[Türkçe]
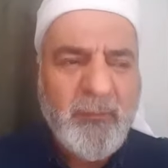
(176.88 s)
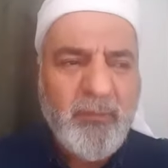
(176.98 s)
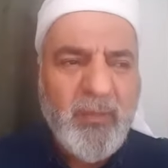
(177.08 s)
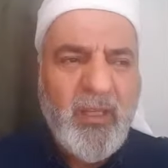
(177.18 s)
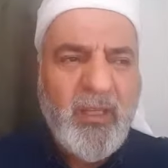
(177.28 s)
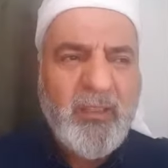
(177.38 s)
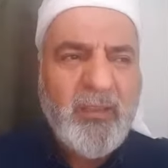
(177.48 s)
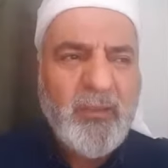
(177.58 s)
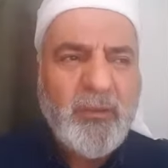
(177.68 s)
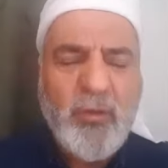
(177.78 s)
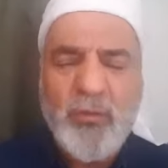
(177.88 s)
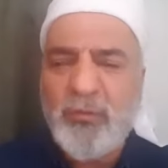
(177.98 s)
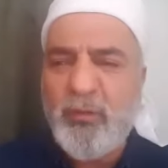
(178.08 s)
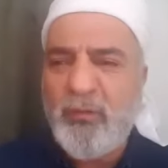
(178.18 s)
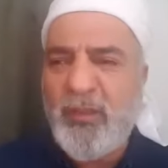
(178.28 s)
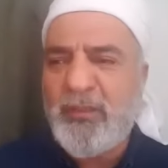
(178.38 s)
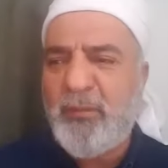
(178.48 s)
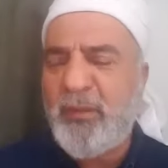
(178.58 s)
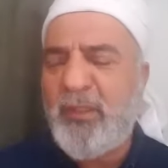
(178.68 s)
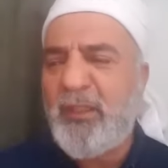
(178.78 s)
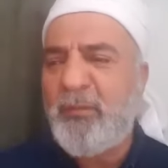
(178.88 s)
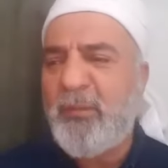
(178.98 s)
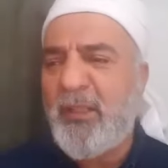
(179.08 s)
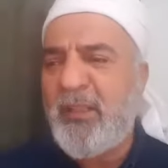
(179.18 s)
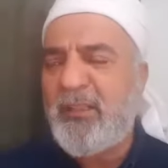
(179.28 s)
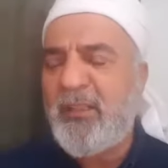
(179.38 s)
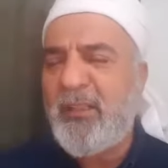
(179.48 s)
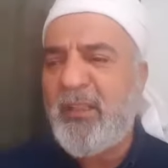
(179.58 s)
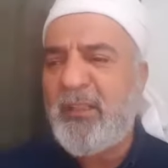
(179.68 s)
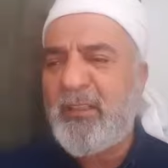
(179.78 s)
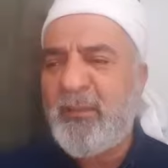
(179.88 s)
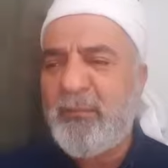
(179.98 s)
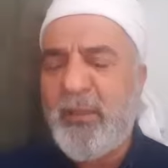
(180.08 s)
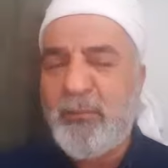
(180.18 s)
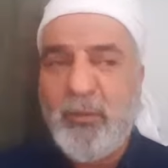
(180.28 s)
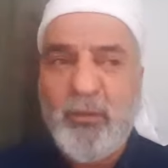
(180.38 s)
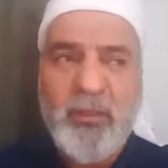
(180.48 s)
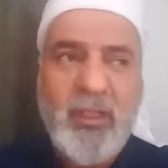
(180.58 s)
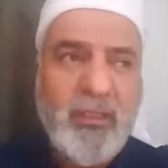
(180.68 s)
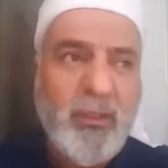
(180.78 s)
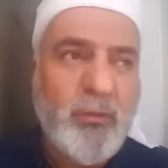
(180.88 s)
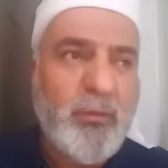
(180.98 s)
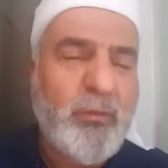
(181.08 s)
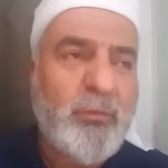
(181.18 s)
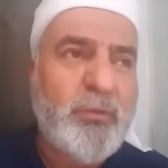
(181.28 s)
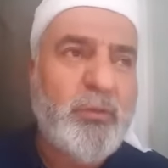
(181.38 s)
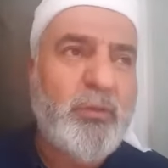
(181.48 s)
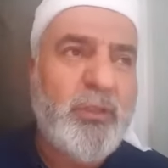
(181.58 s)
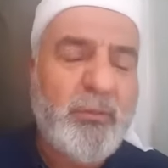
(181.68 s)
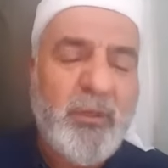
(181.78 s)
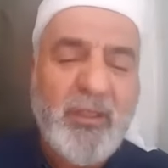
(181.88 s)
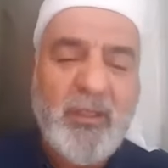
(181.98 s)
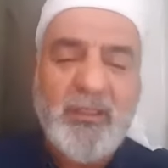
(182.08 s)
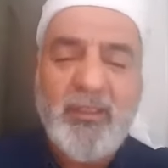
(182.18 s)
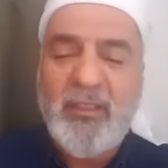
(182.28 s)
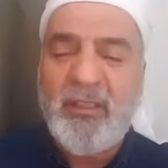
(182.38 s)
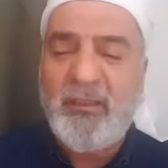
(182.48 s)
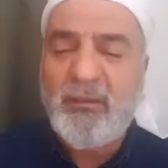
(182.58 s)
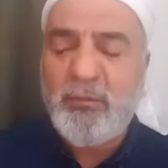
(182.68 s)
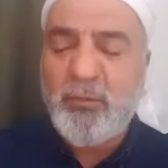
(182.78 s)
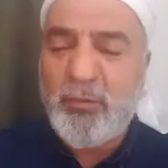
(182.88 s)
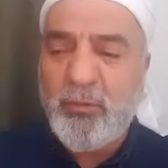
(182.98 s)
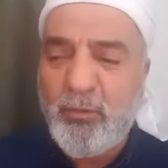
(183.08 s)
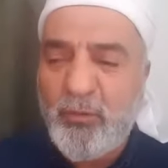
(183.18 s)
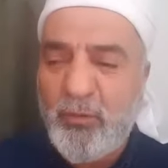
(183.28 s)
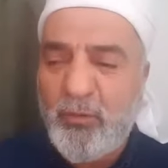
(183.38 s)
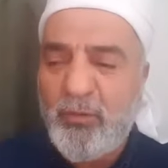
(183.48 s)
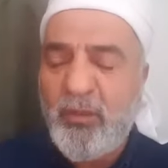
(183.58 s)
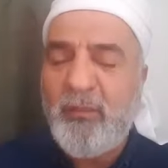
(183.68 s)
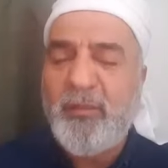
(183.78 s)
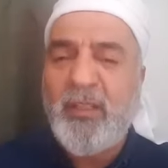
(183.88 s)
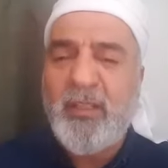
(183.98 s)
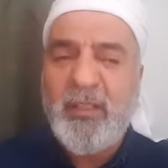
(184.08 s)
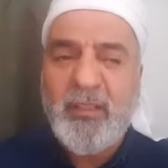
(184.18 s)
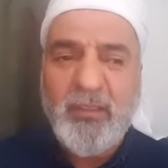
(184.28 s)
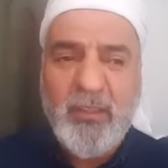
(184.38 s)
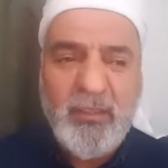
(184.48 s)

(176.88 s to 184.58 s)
Yani çok çok fazla böyle ibadet eden, bile büyüklerde gördüğümüz o ibadete, düşkünlüğü, nafilelere dikkat